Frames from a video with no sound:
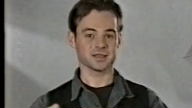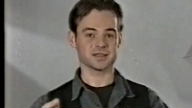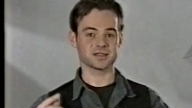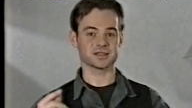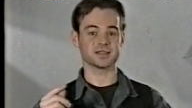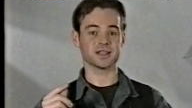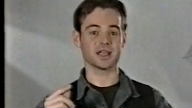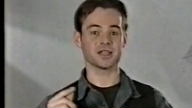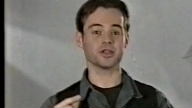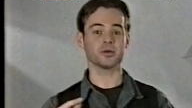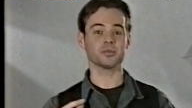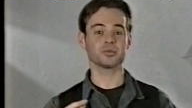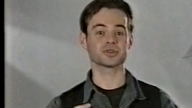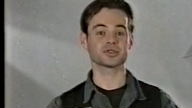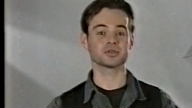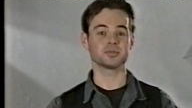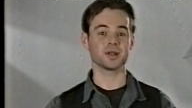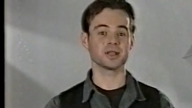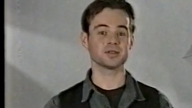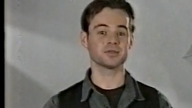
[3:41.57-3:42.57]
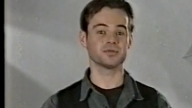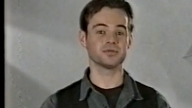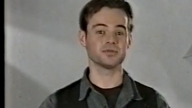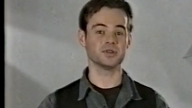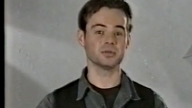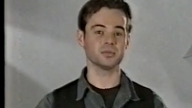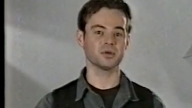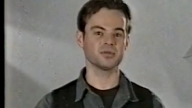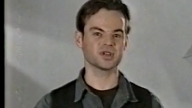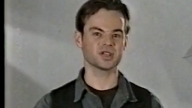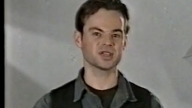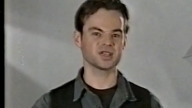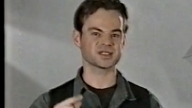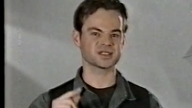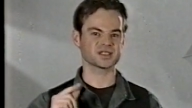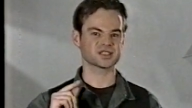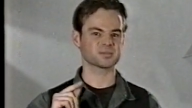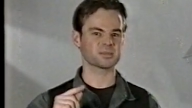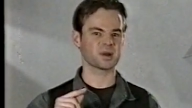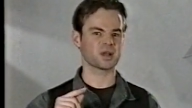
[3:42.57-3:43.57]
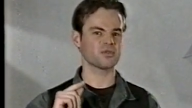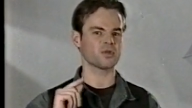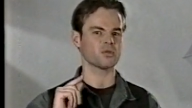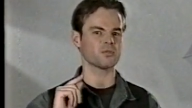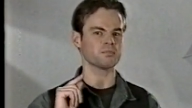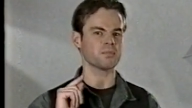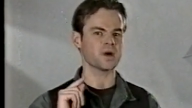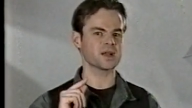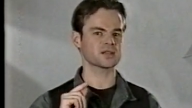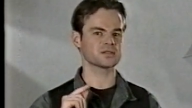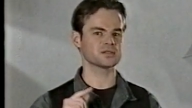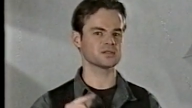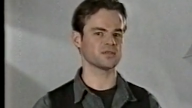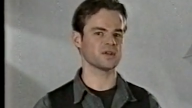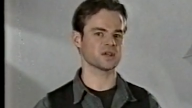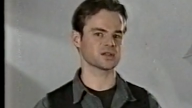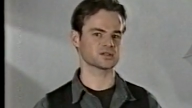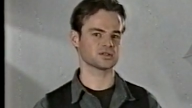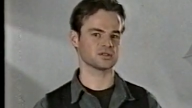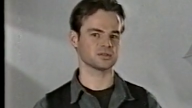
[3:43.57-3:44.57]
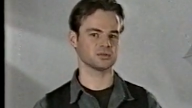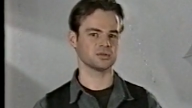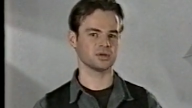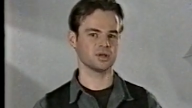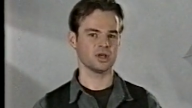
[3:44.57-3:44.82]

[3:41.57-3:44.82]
Znajomość planów filmowych jest sprawą bardzo ważną.